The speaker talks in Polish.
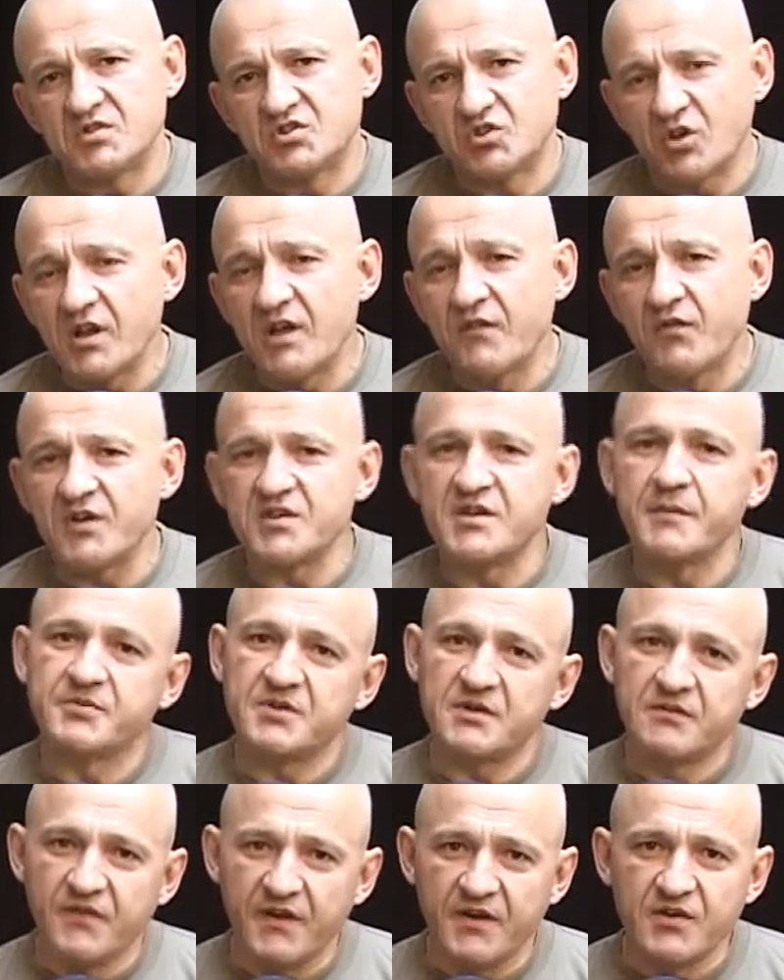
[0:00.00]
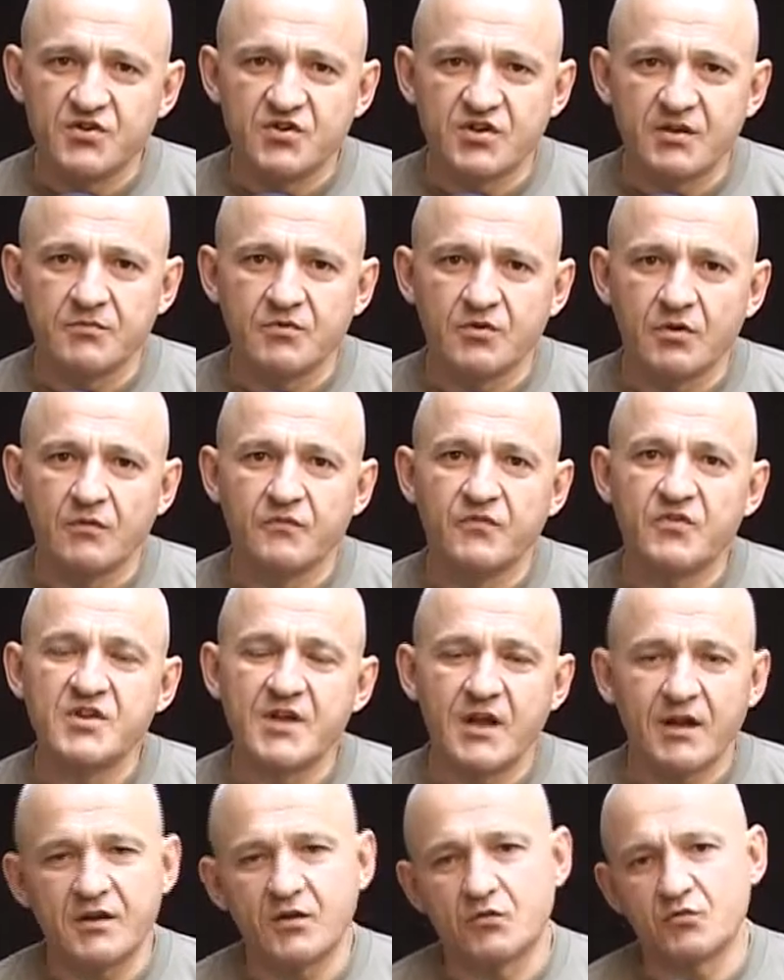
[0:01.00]
Stoję właśnie przed wejściem do
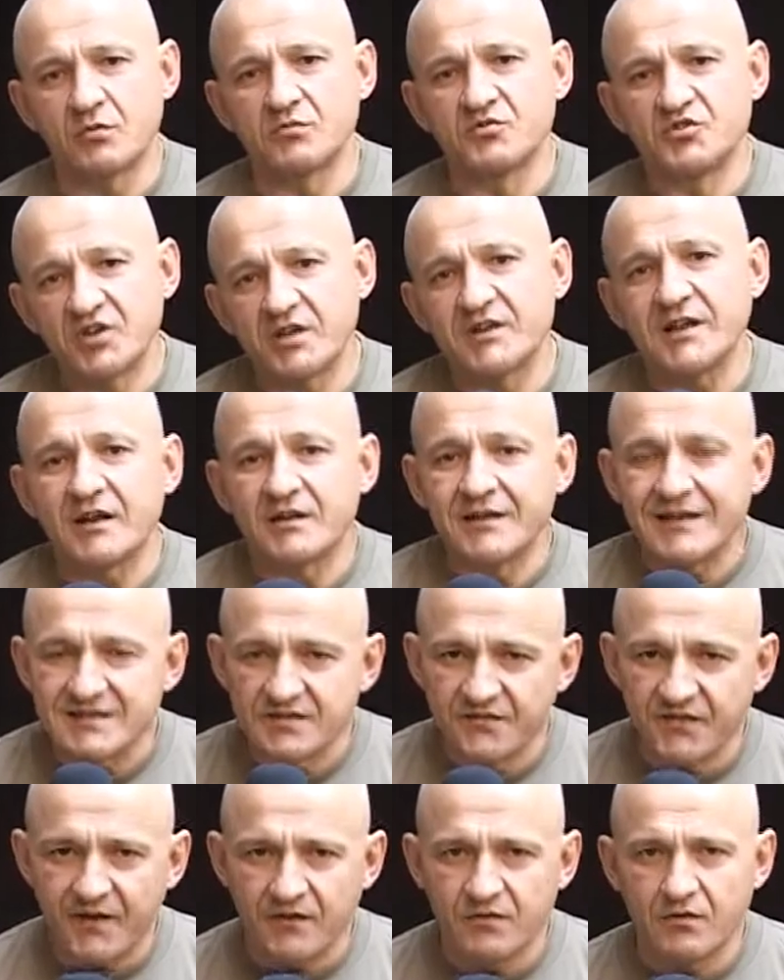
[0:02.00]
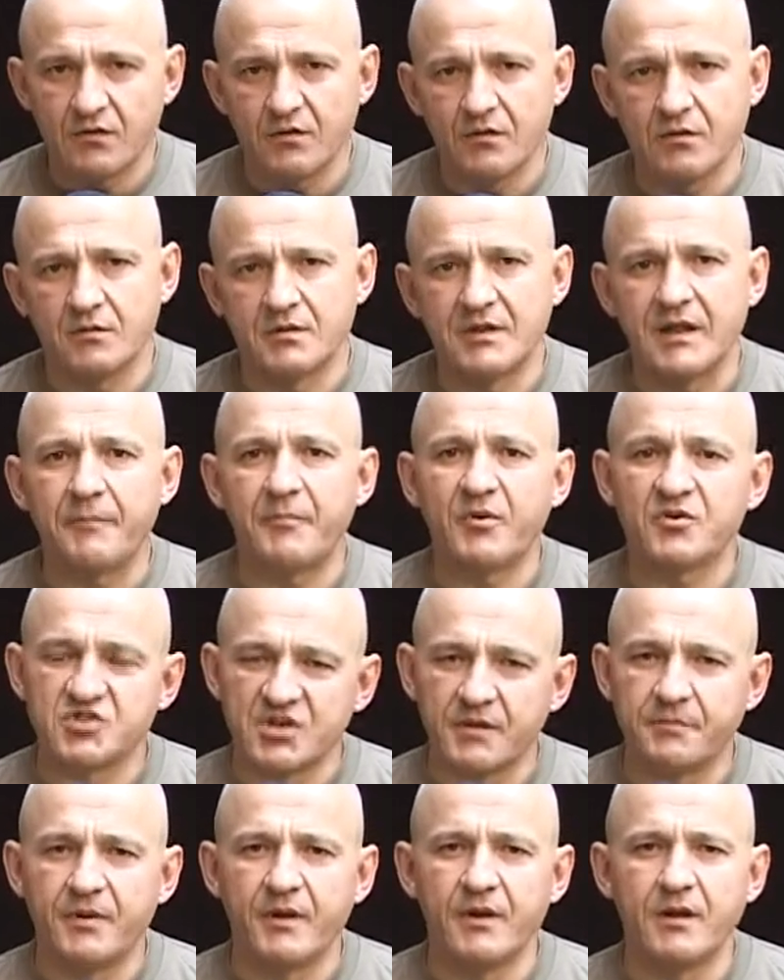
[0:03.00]
winiarni, którą dzisiaj tak nazwano dla
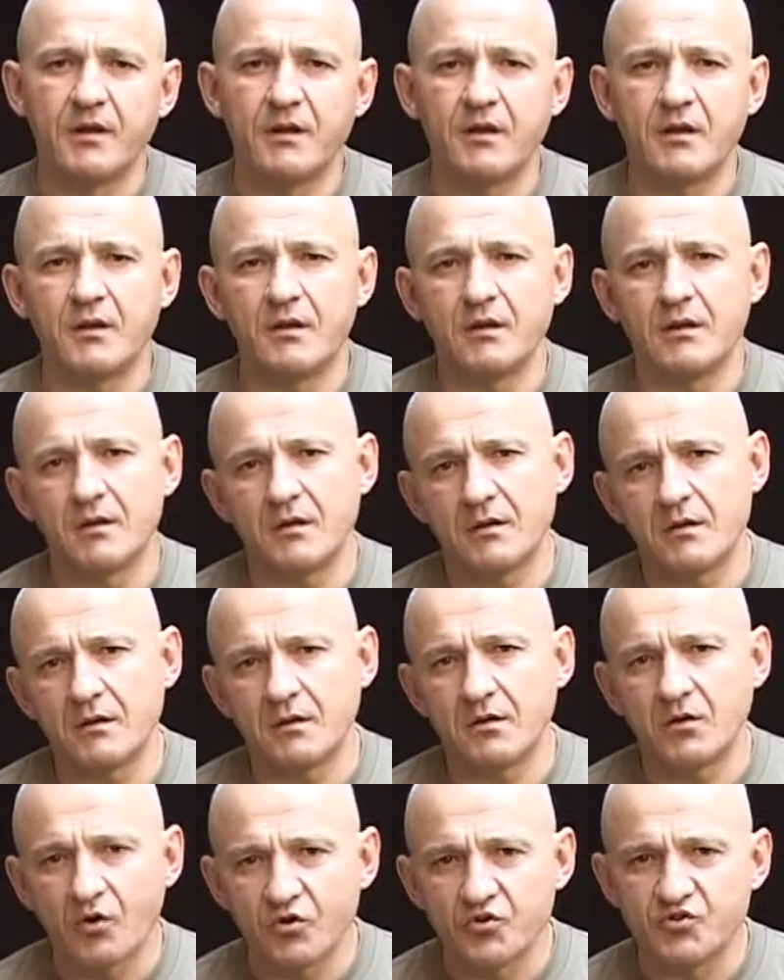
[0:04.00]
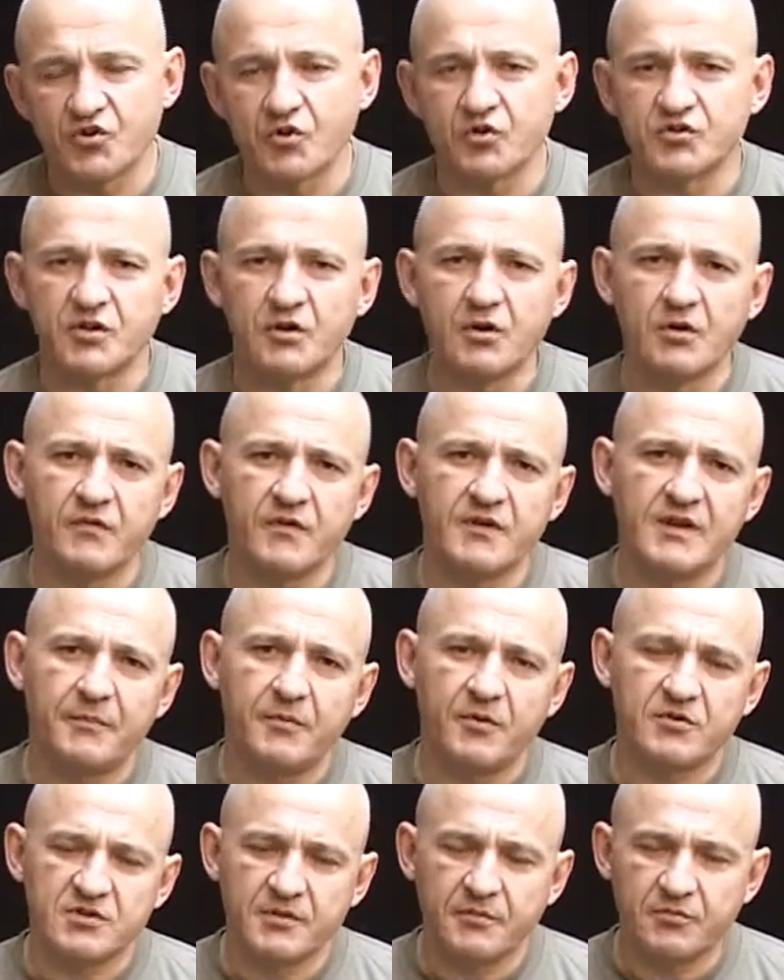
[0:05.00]
potrzeb e, gości hotelowych, dla
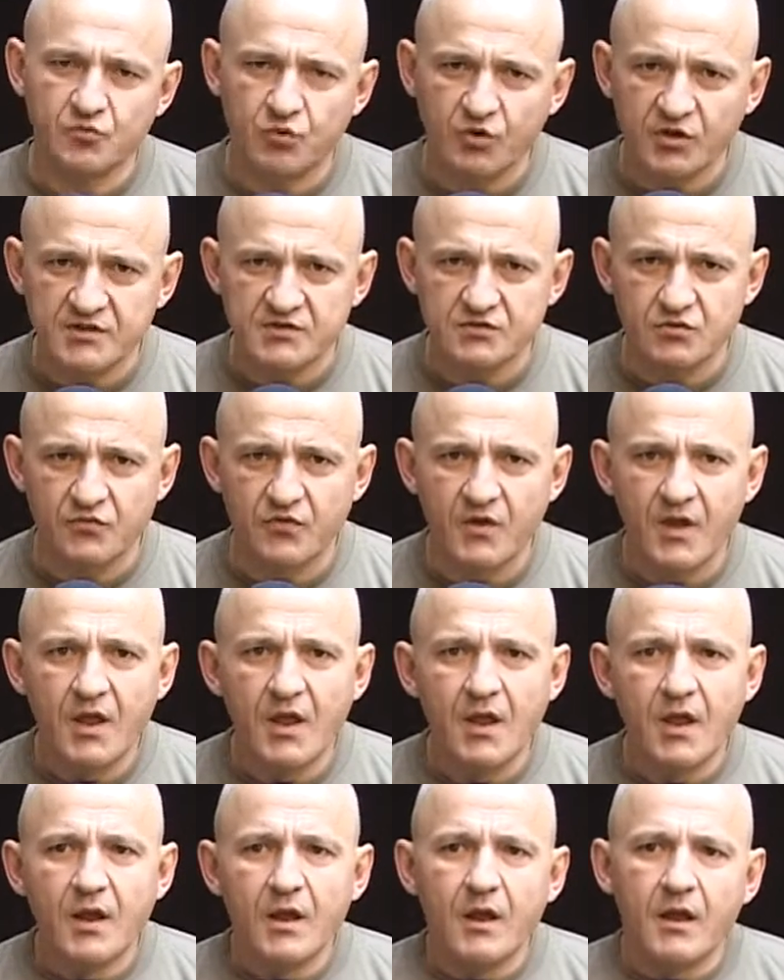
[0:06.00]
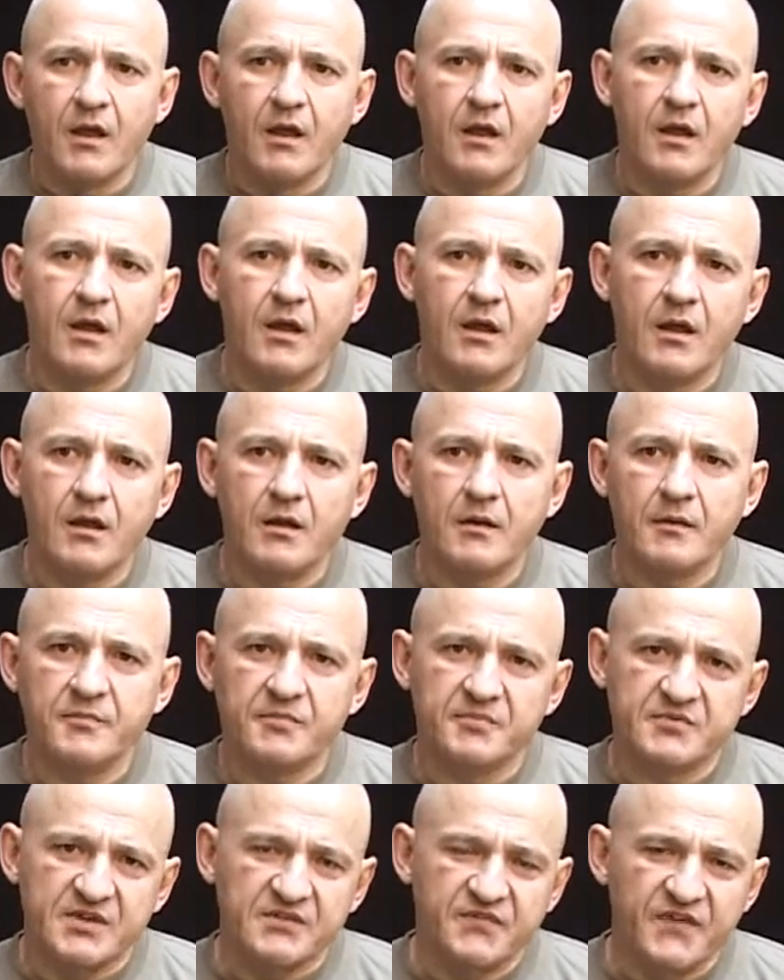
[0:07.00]
potrzeb turystów E,
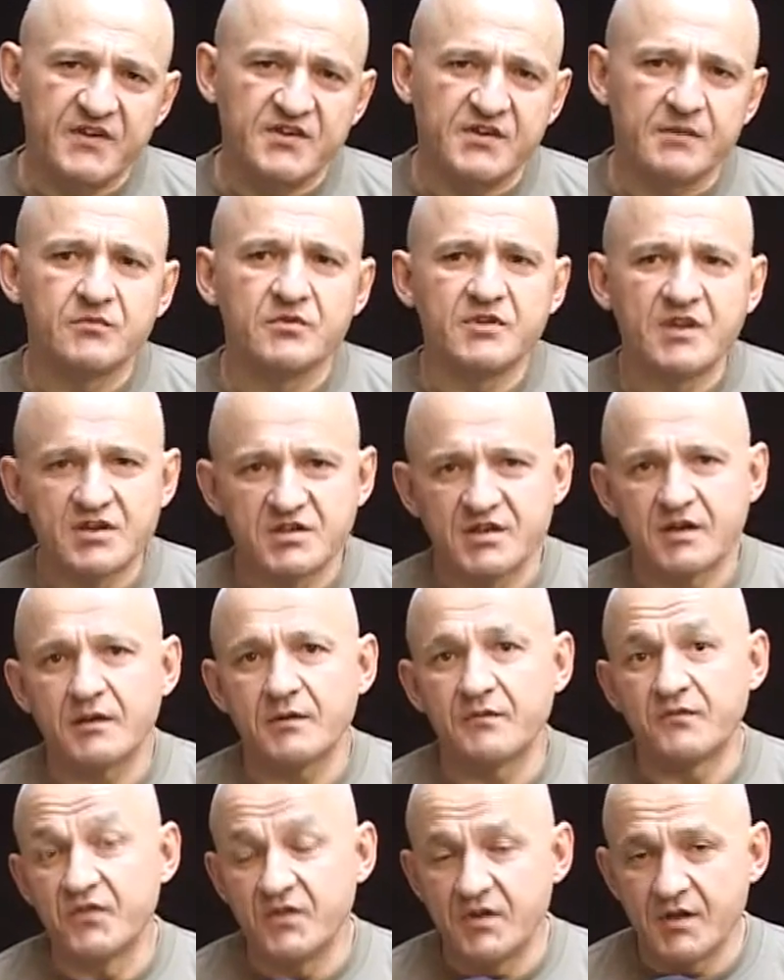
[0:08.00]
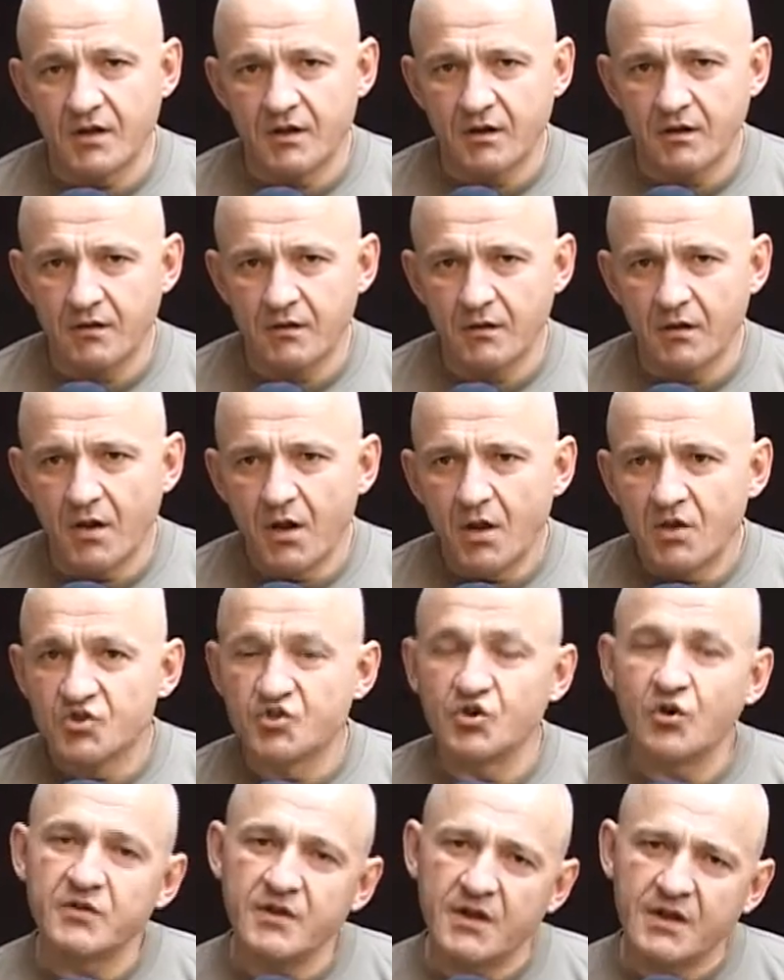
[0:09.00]
przed wejściem do tejże winiarni.
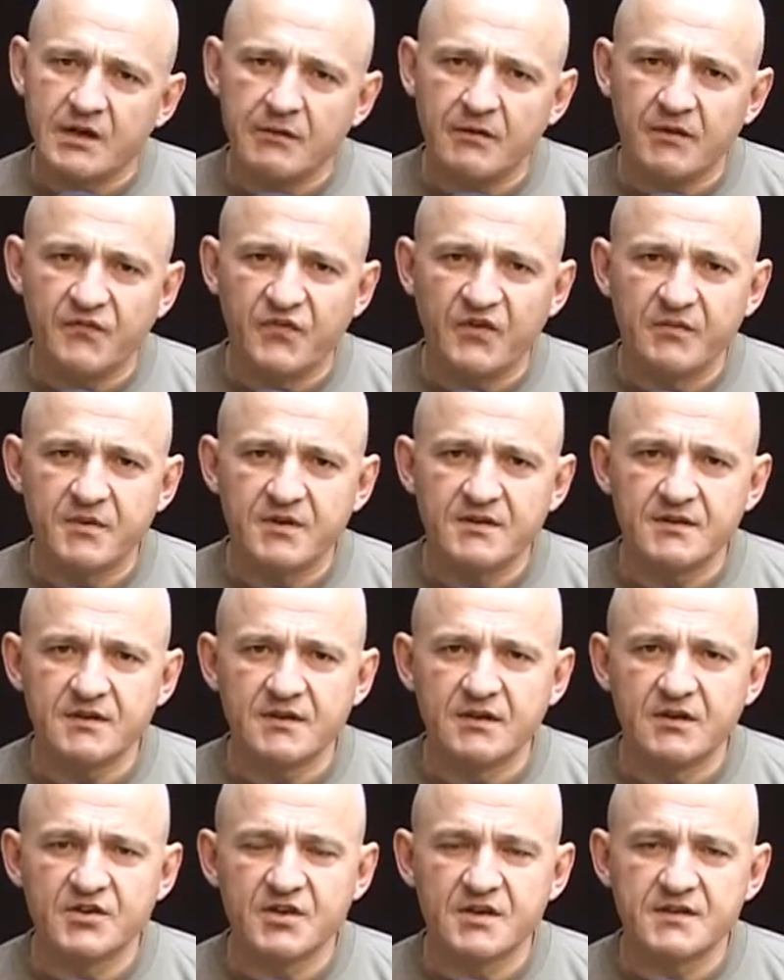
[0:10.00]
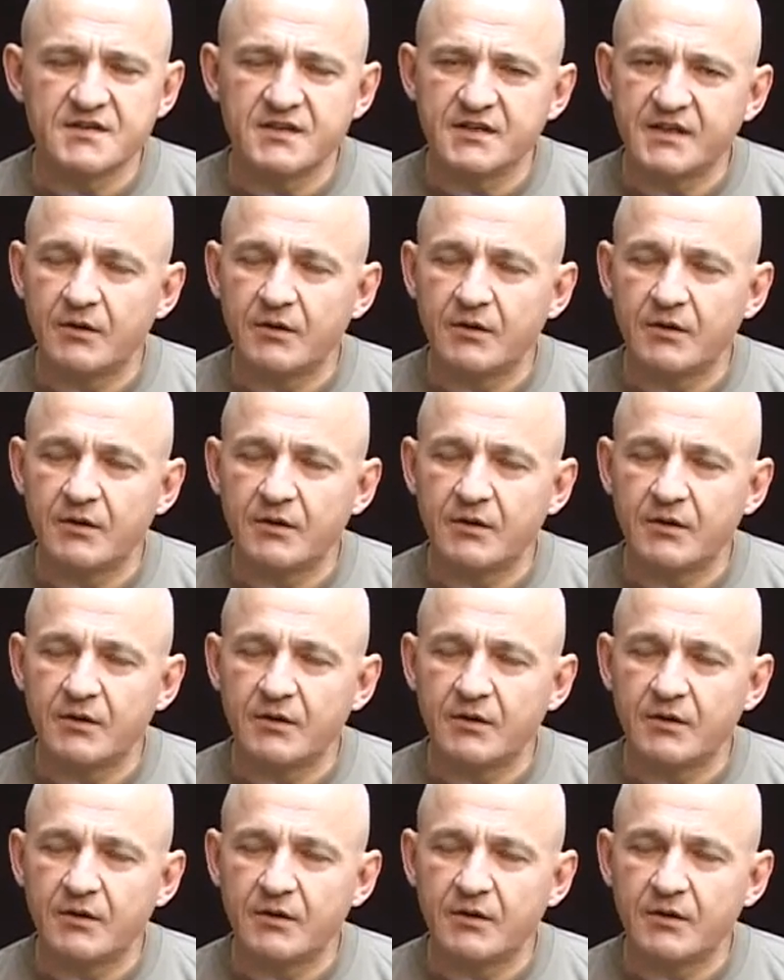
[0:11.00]
Czy ona grała w filmie, gdzie jest